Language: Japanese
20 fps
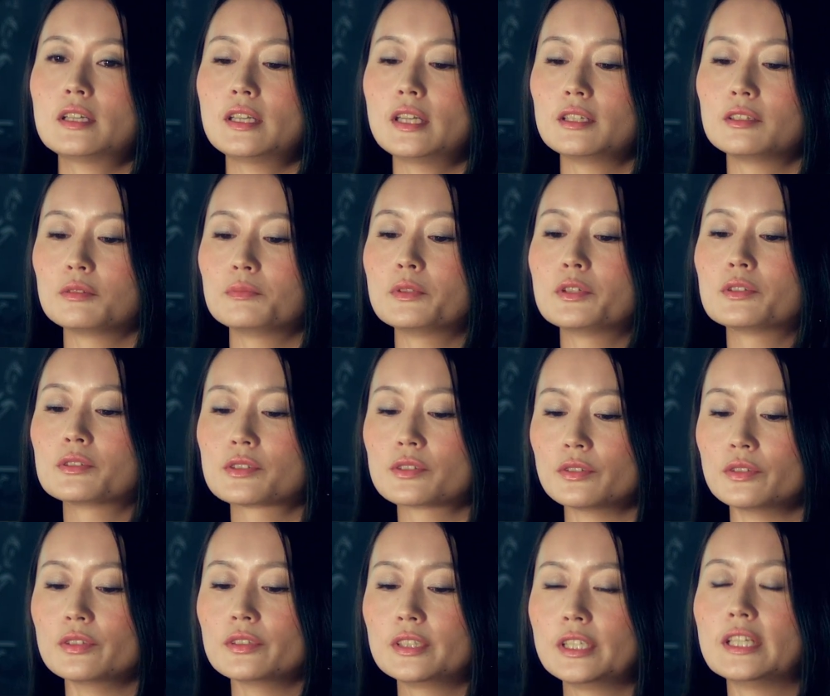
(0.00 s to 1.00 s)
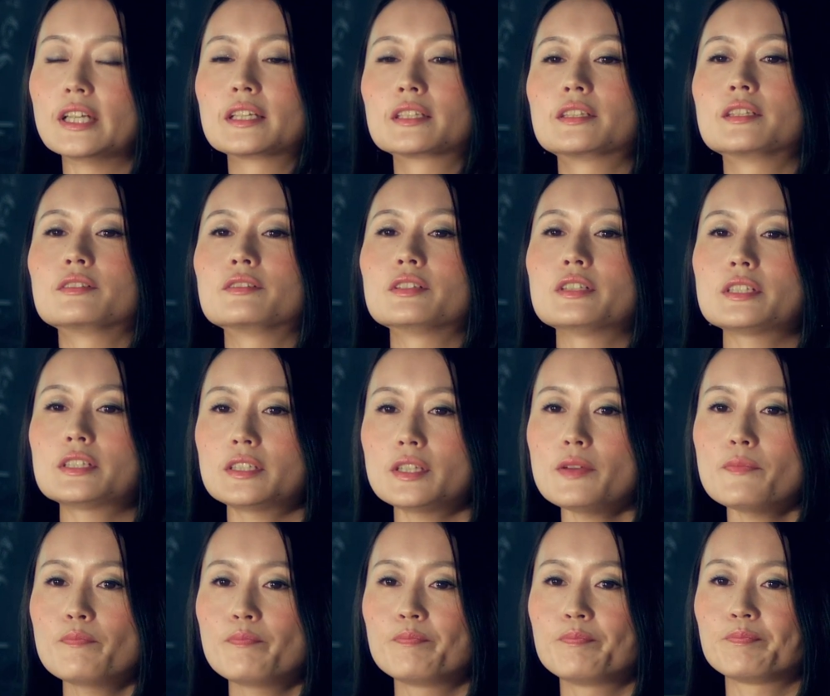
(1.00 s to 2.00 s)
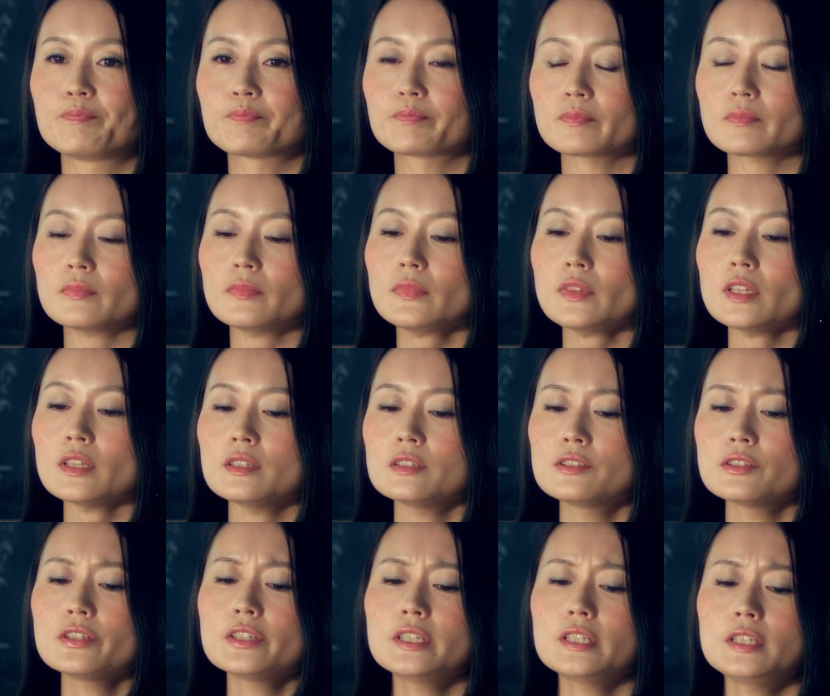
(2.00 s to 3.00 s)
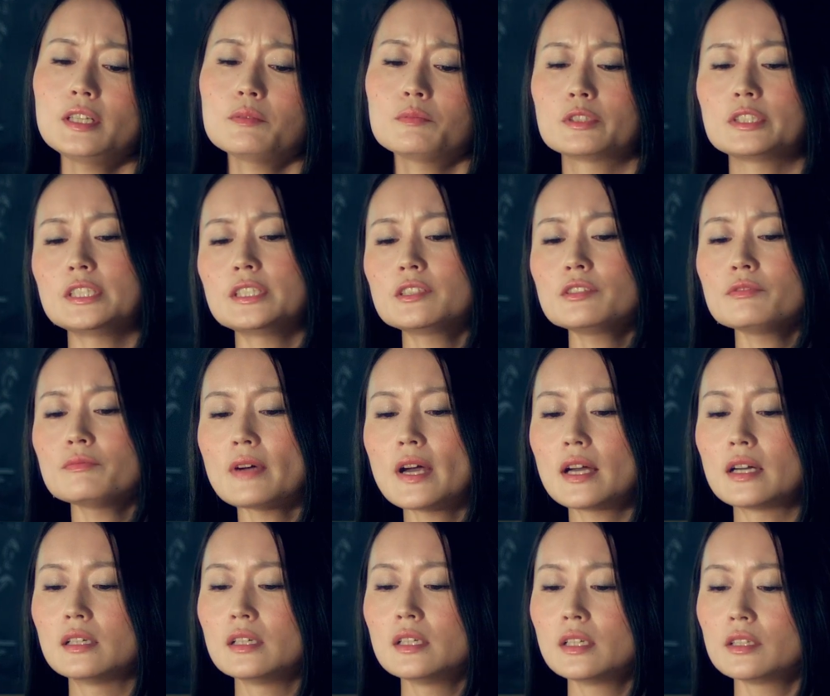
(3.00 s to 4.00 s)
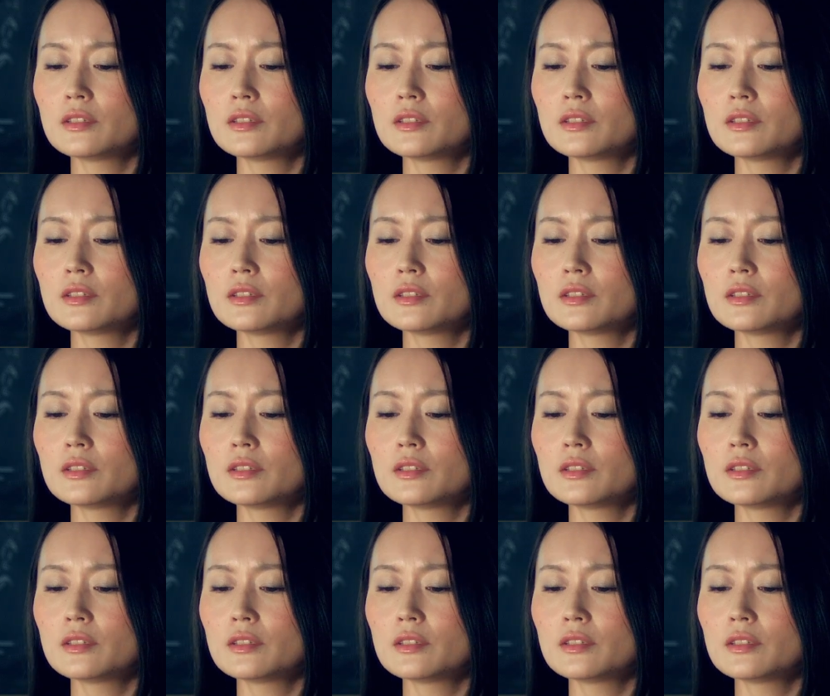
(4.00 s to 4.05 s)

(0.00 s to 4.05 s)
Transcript: 描像になっているんですね。それででも実は